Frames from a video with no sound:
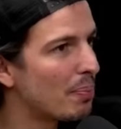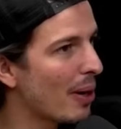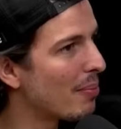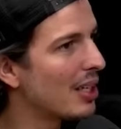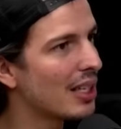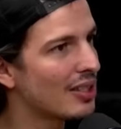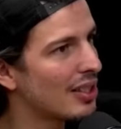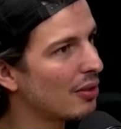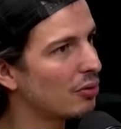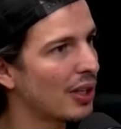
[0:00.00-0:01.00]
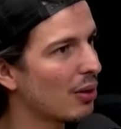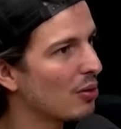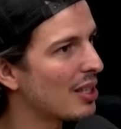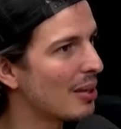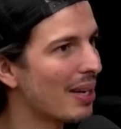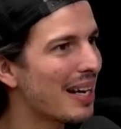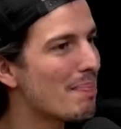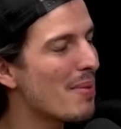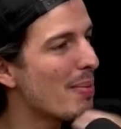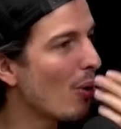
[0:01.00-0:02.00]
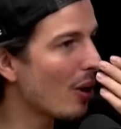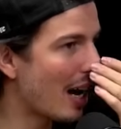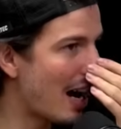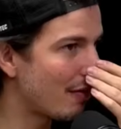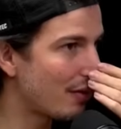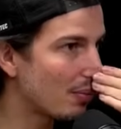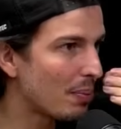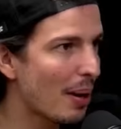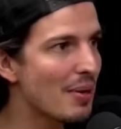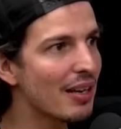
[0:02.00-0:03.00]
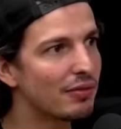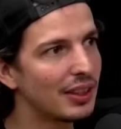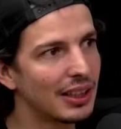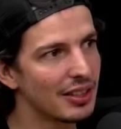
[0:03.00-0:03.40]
para mim, assim, um foi, final não, de semana memorável caralho, é pra é minha vida.